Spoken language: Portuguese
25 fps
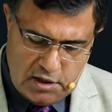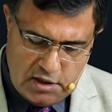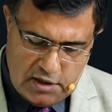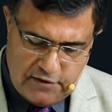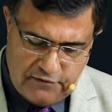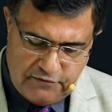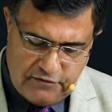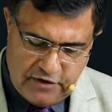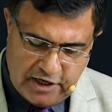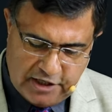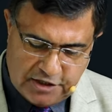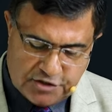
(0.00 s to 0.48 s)

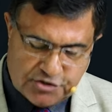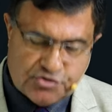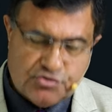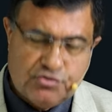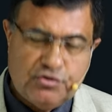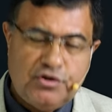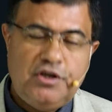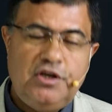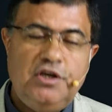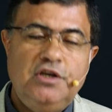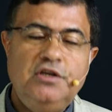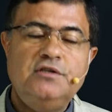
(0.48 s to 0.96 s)
e
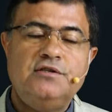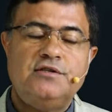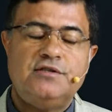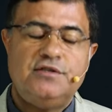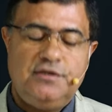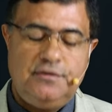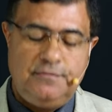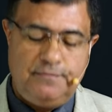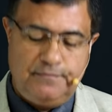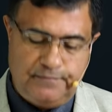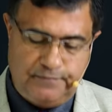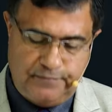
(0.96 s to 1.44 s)
verso
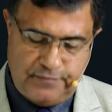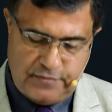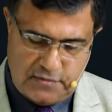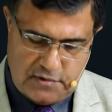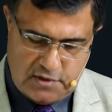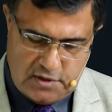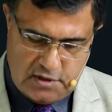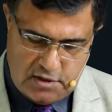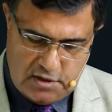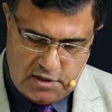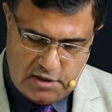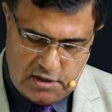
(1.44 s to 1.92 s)
15.
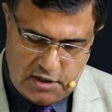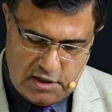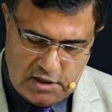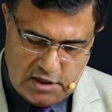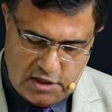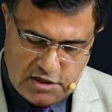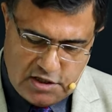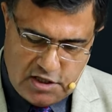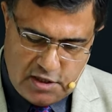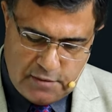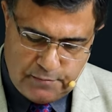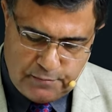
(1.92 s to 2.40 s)

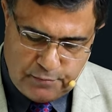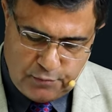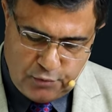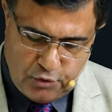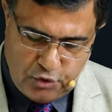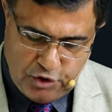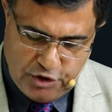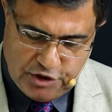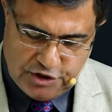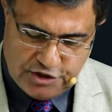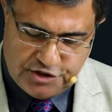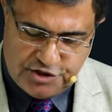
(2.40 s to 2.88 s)
E
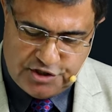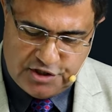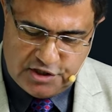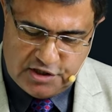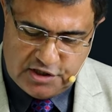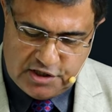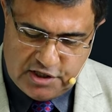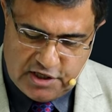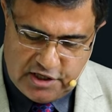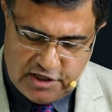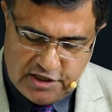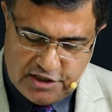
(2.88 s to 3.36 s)
depois de
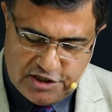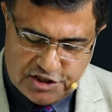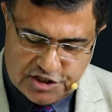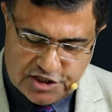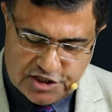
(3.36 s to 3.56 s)
terem